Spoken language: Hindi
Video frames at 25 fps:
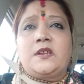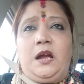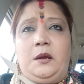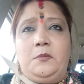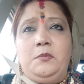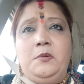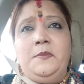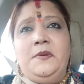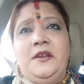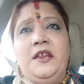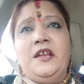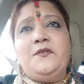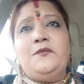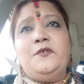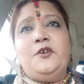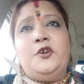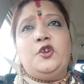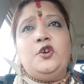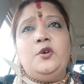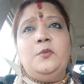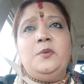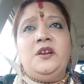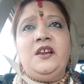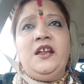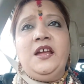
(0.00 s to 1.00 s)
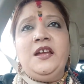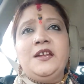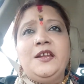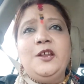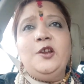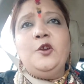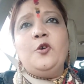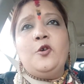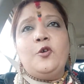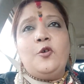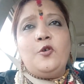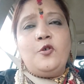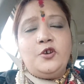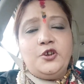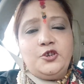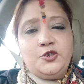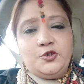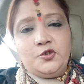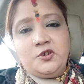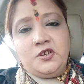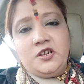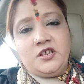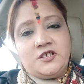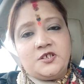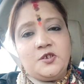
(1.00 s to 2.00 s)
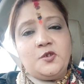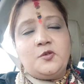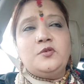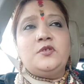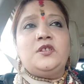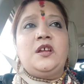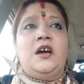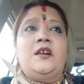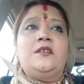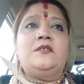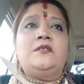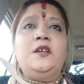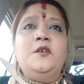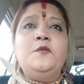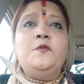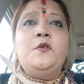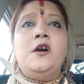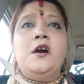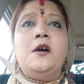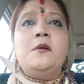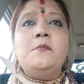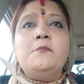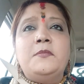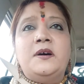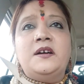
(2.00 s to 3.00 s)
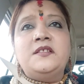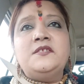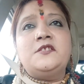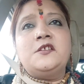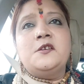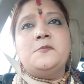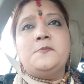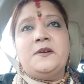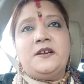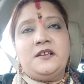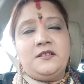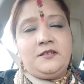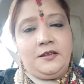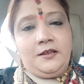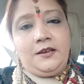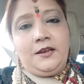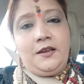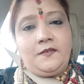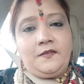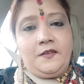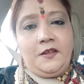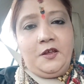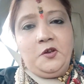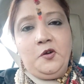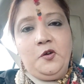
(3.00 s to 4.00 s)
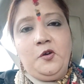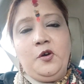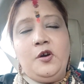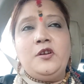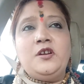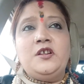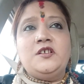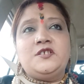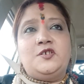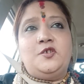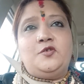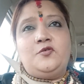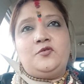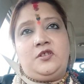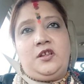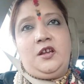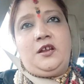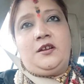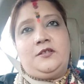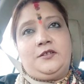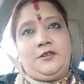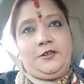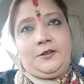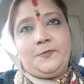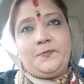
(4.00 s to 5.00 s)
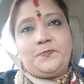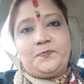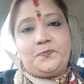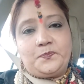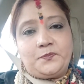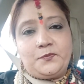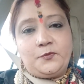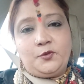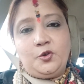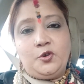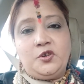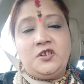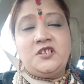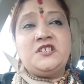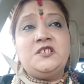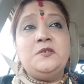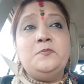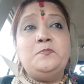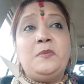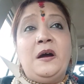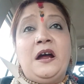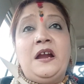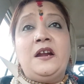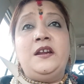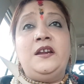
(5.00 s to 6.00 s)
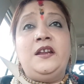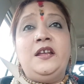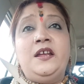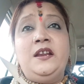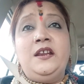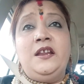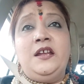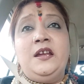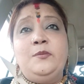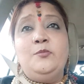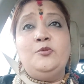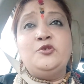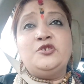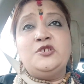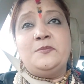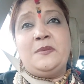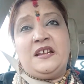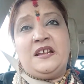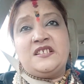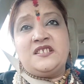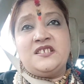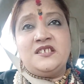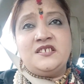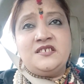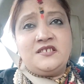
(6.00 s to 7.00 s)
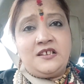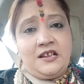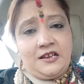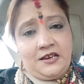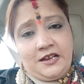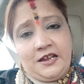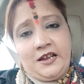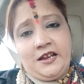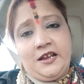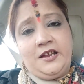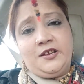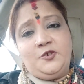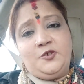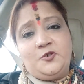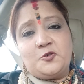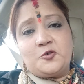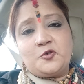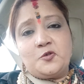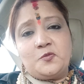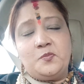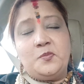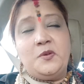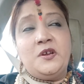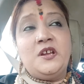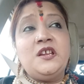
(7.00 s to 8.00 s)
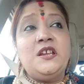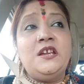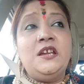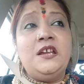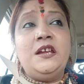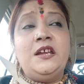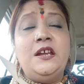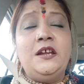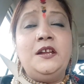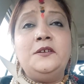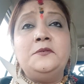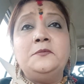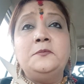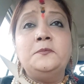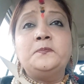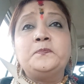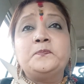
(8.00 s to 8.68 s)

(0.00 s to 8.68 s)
अभी मैंने एक वीडियो बनाई कि लोगों की जो नज़र उतारते हैं वो हम मंत्र पढ़ते रहते हैं और नज़र उतारते हैं तो किसी पांडे ने मुझे मैसेज डाला है यूट्यूब पे कि